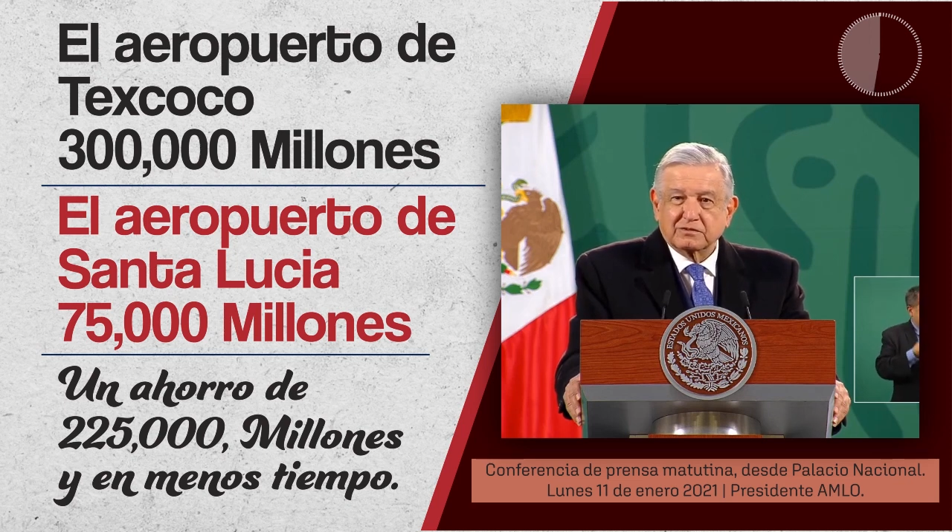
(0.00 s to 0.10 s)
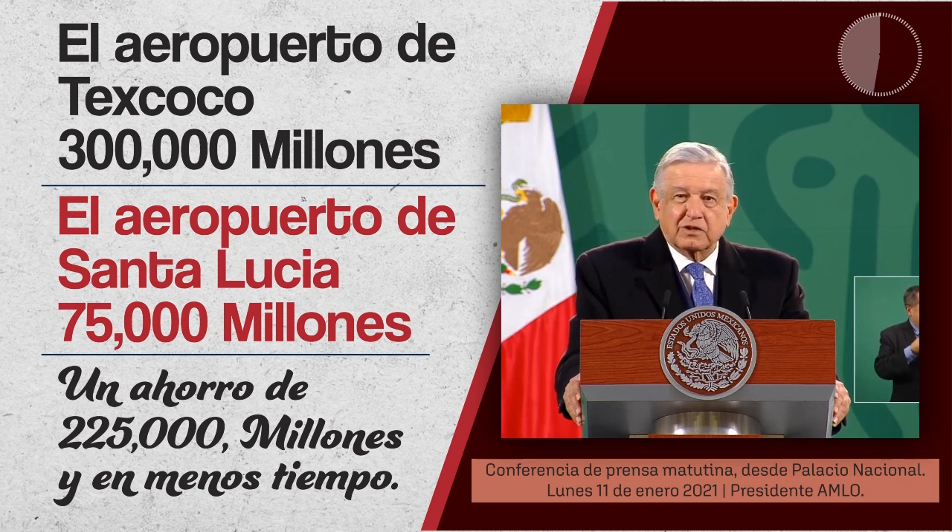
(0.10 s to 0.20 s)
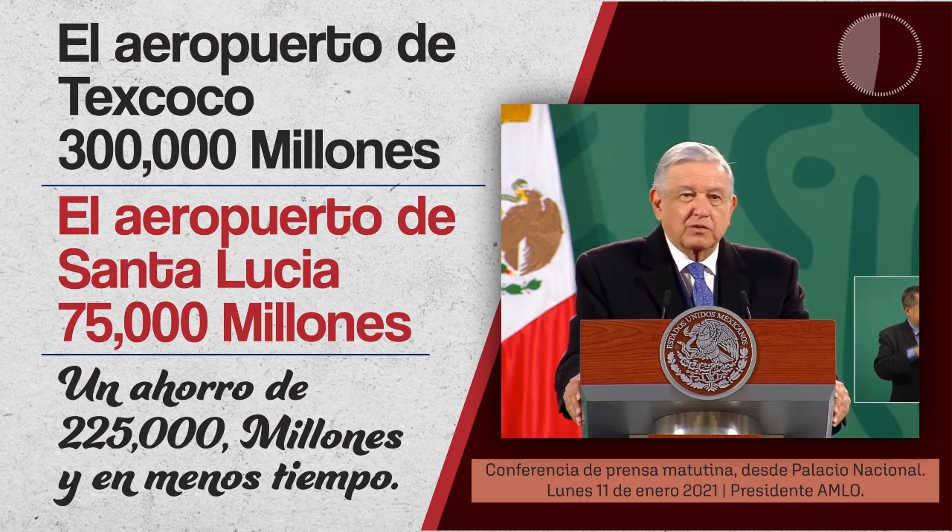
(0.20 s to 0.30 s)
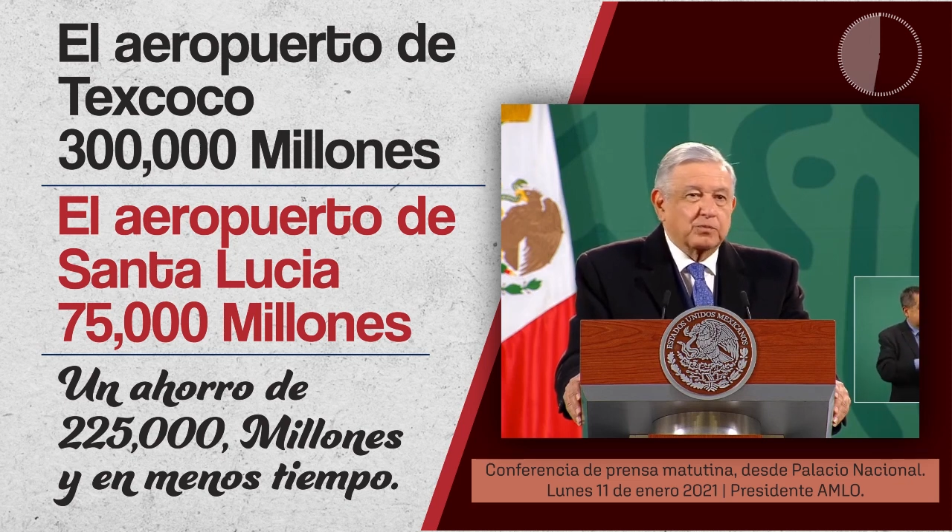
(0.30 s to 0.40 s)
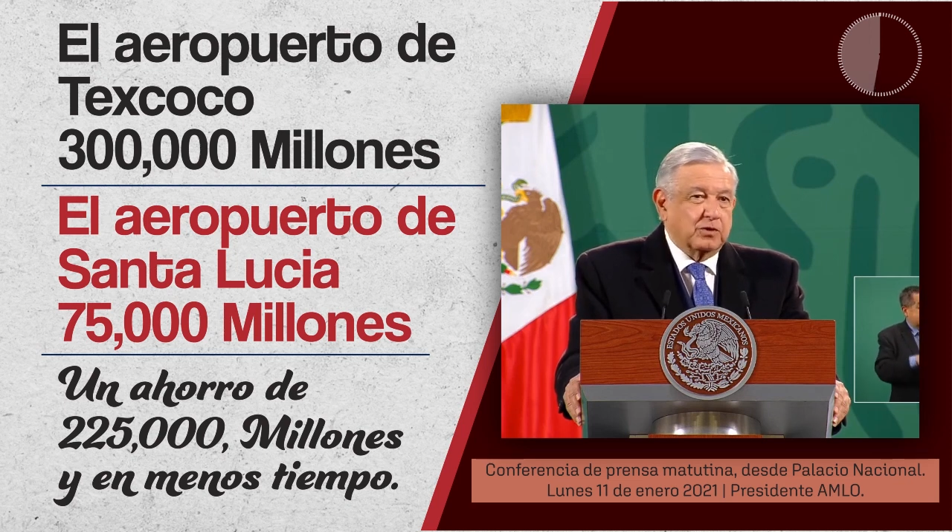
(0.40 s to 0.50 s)

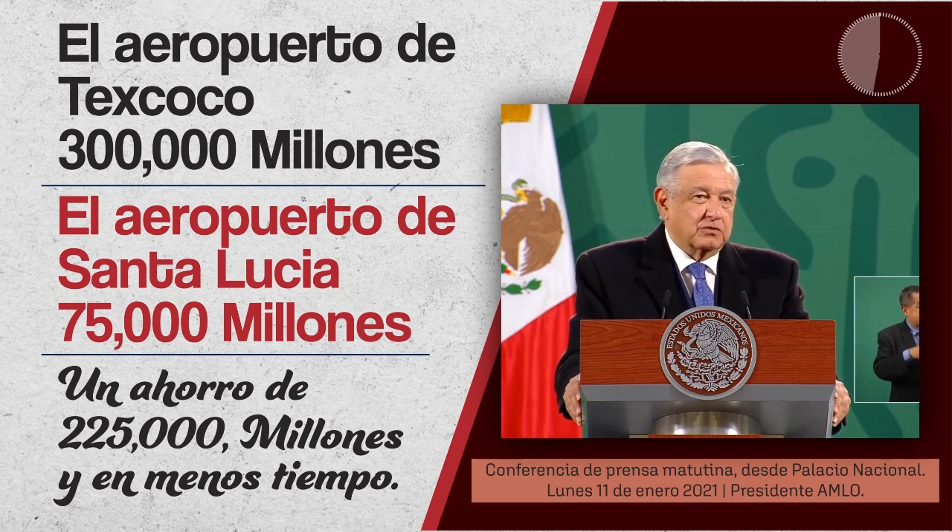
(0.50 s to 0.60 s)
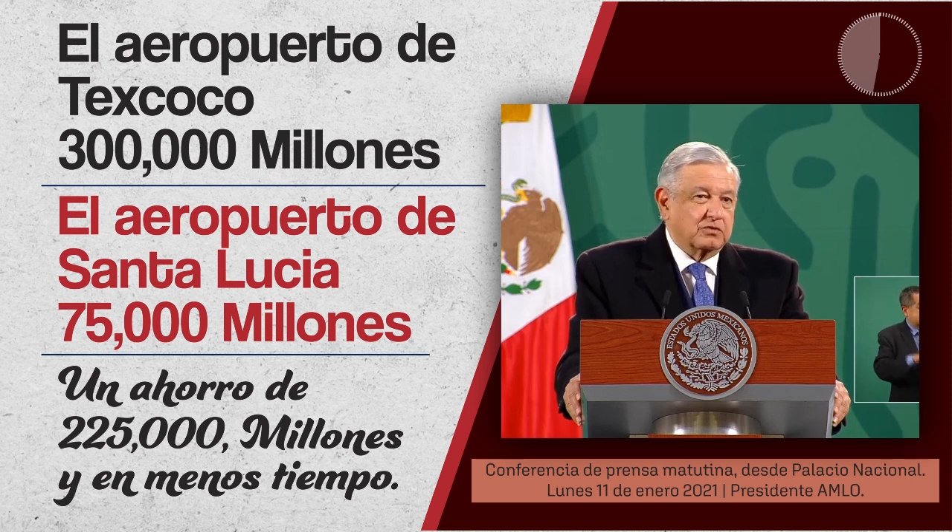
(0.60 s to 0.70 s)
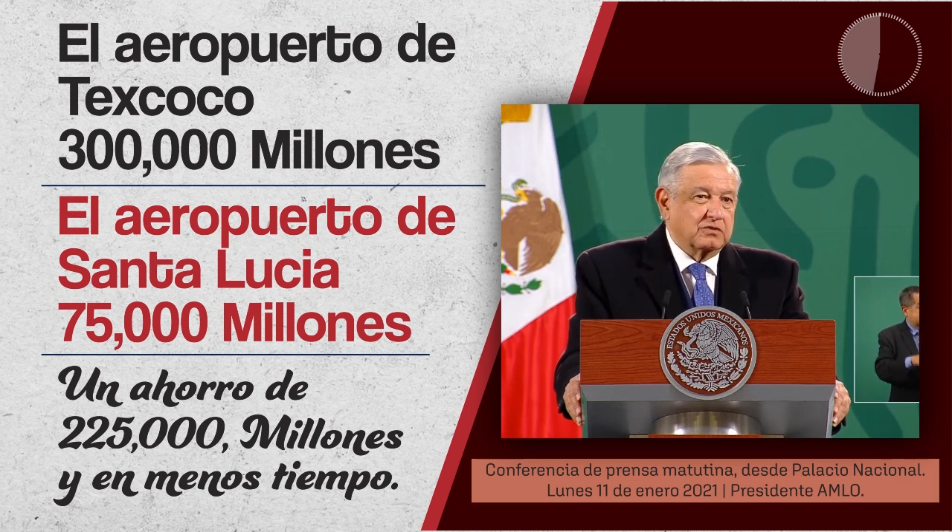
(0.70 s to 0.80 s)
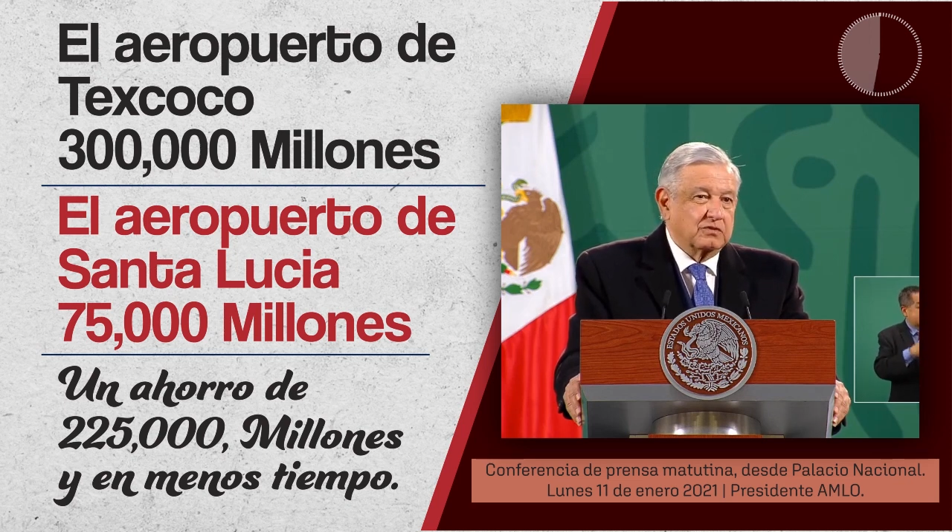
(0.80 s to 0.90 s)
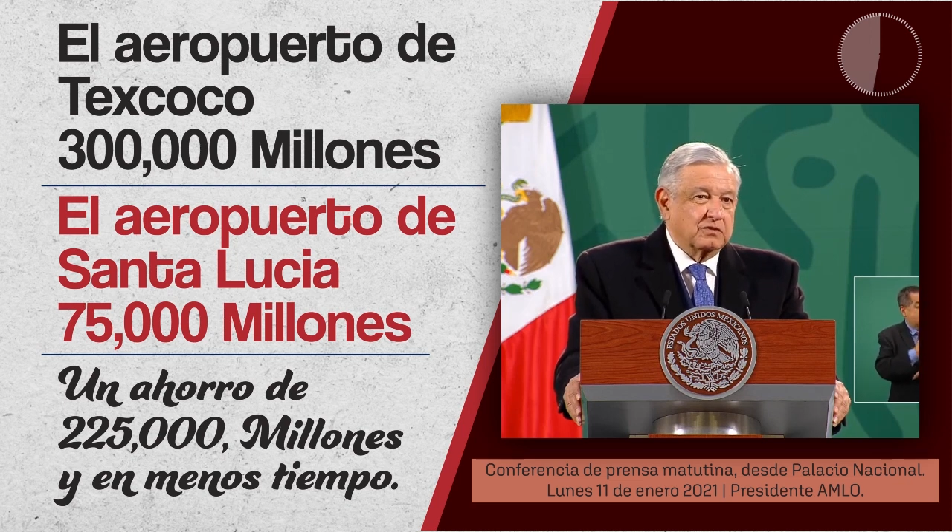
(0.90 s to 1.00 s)
Un
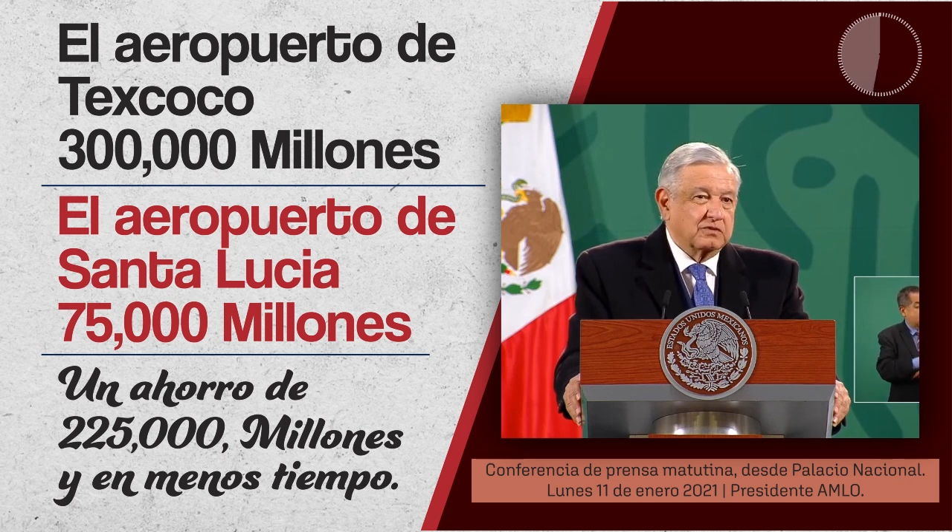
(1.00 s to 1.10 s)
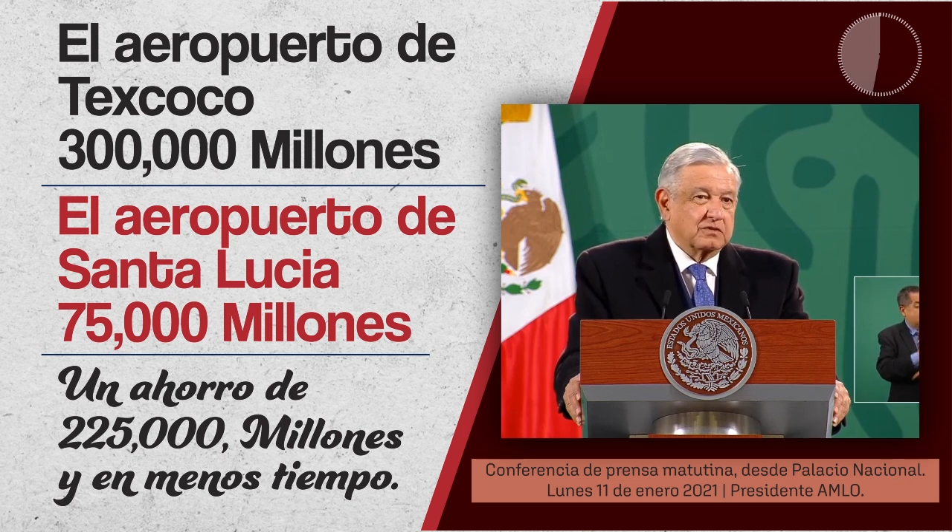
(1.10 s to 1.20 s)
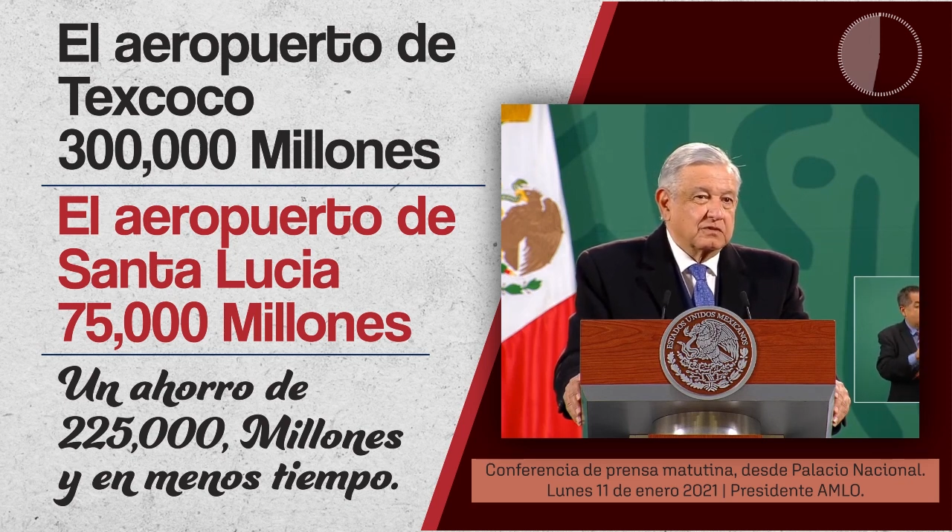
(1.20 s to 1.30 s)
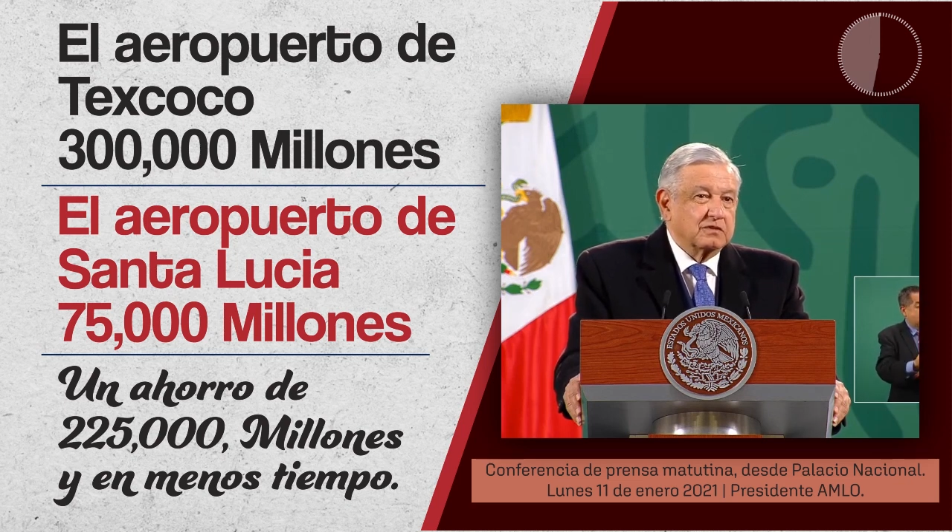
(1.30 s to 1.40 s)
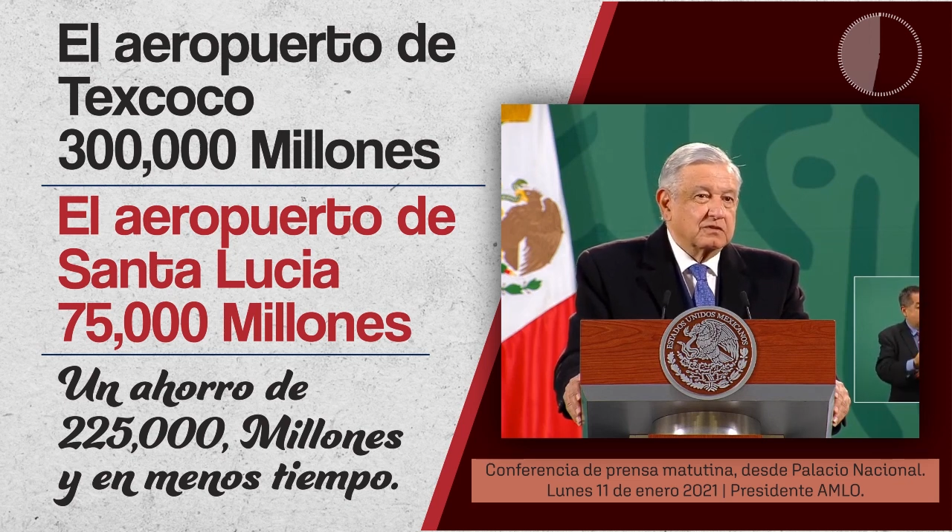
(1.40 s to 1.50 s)
aeropuerto